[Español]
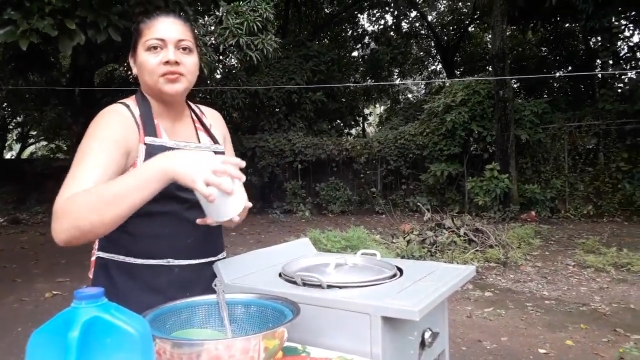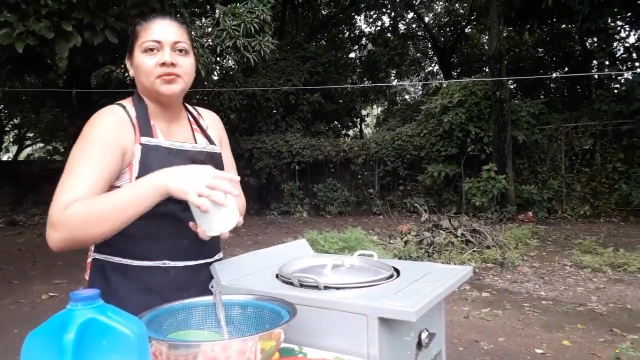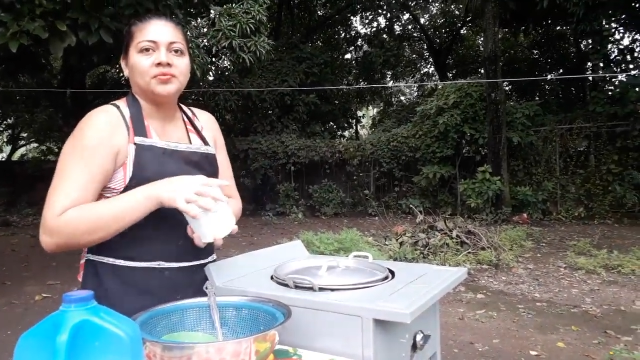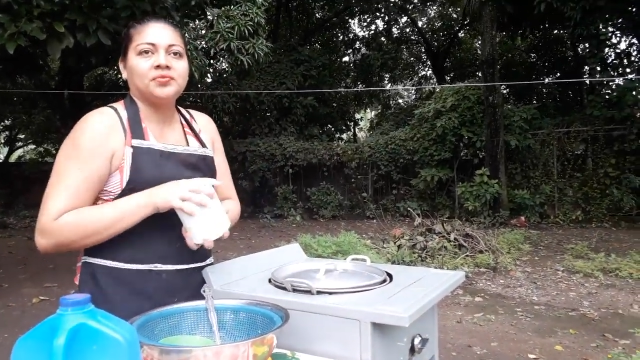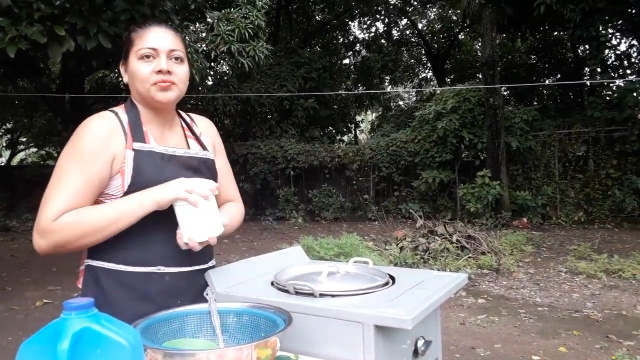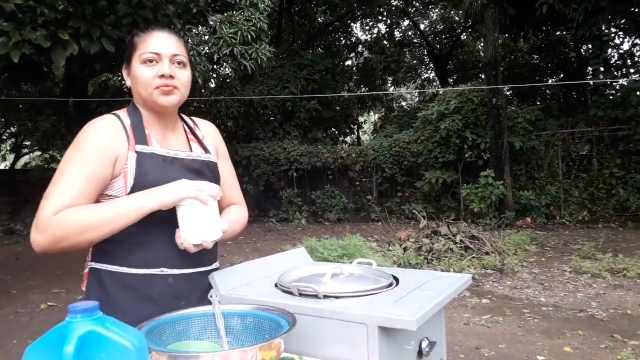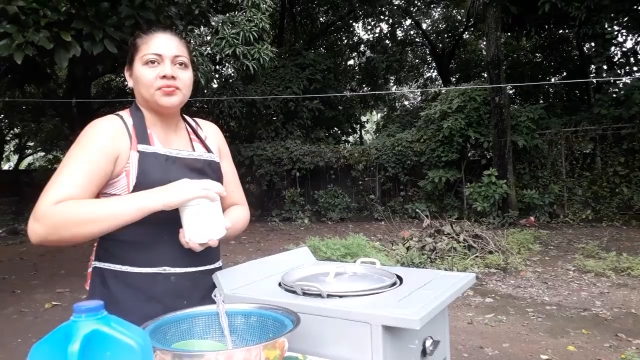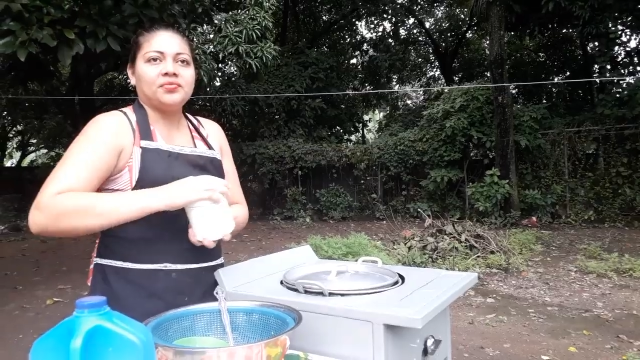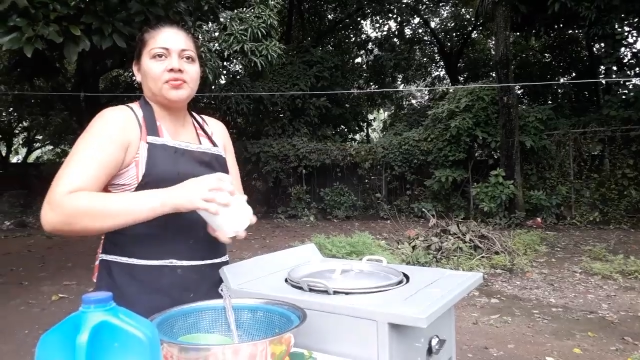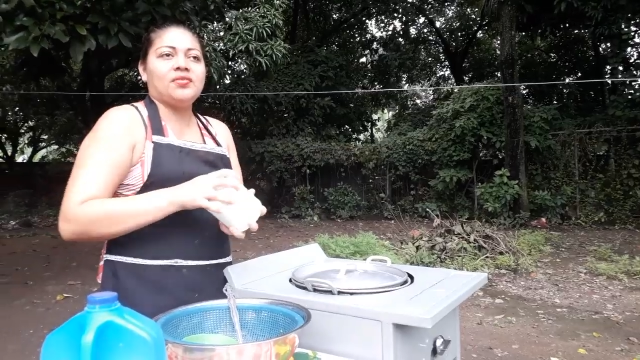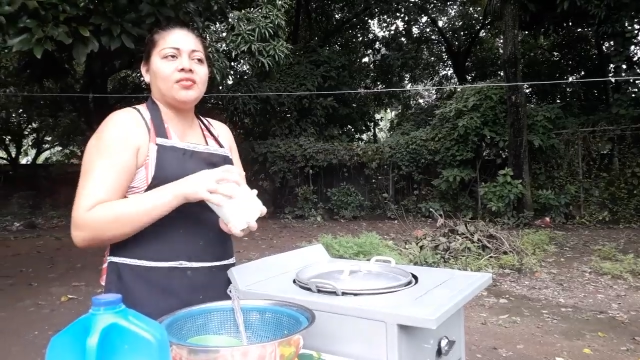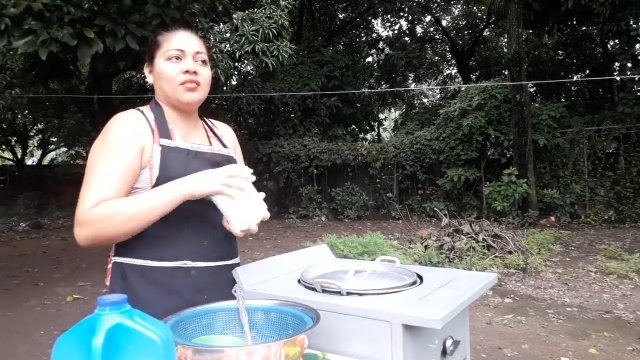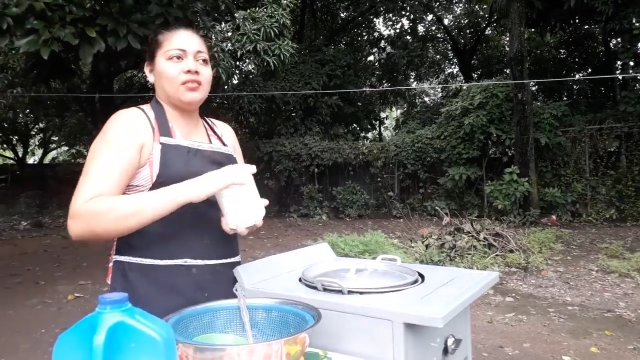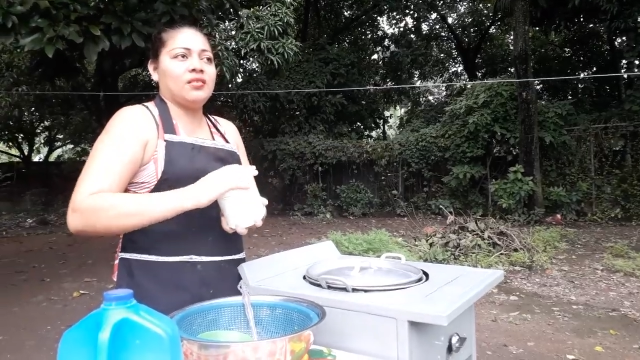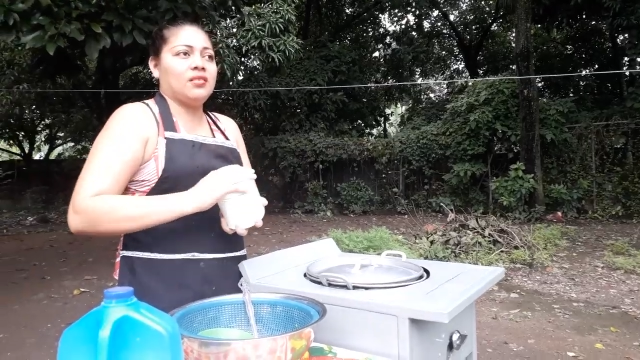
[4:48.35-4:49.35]

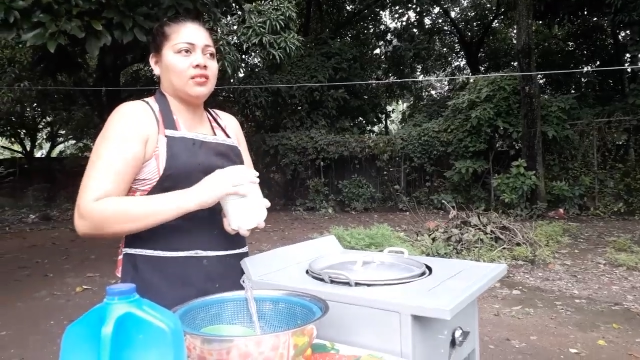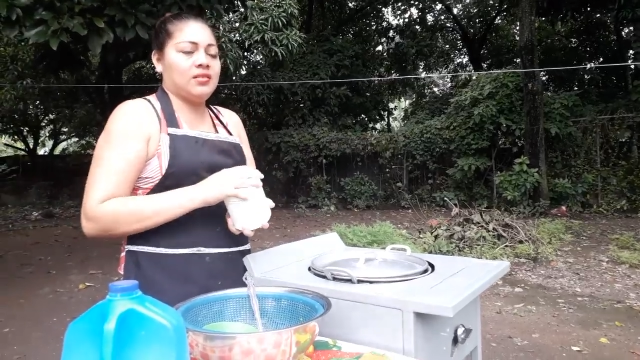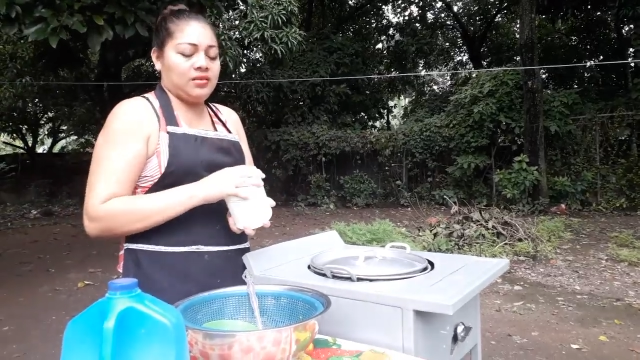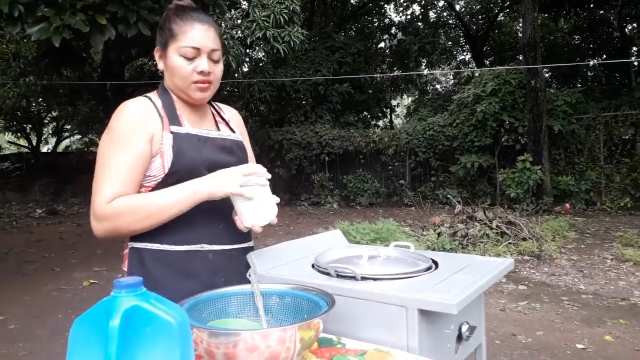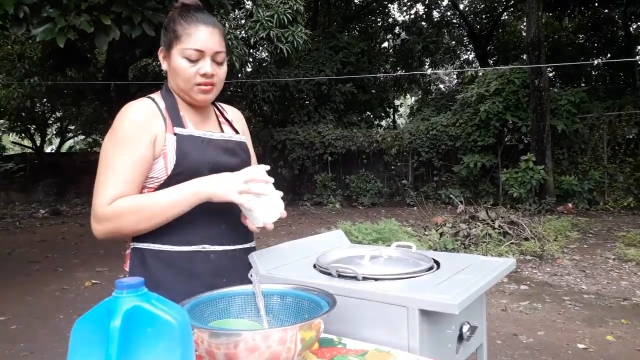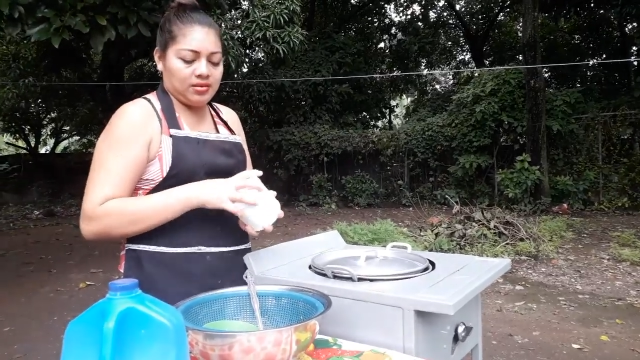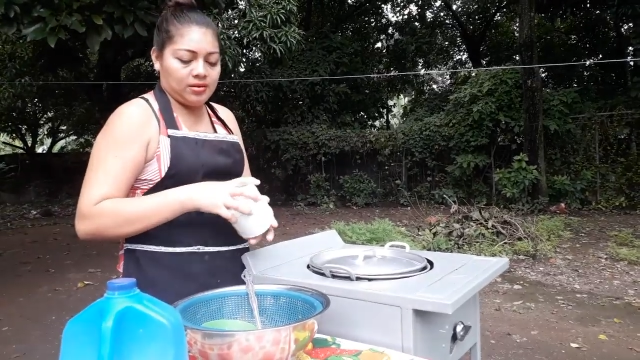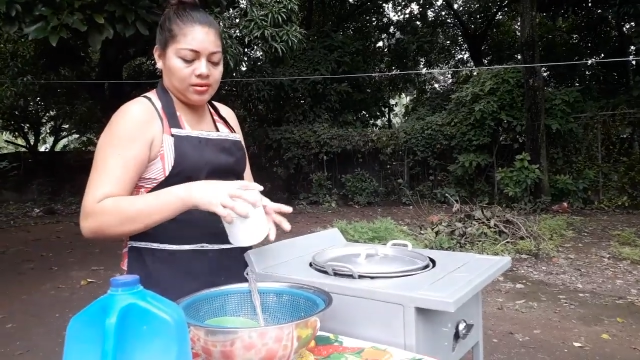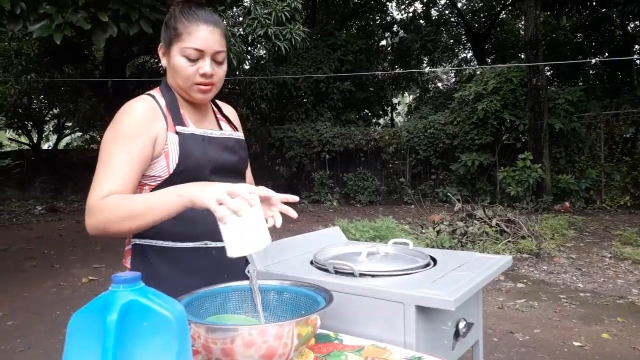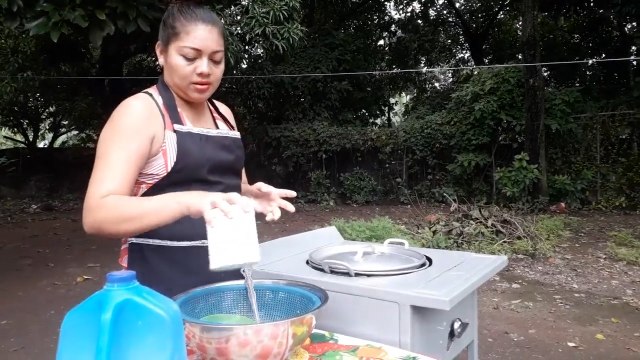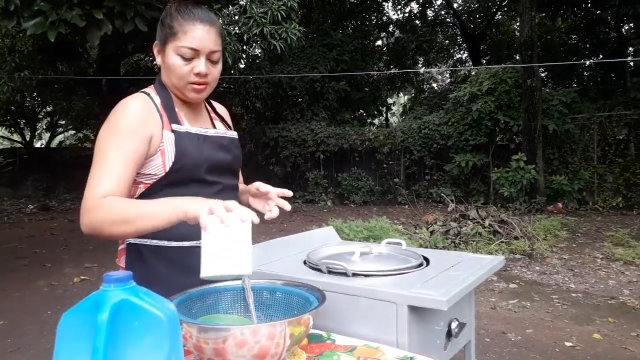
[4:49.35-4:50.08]
almorzando la sopita, ¿verdad?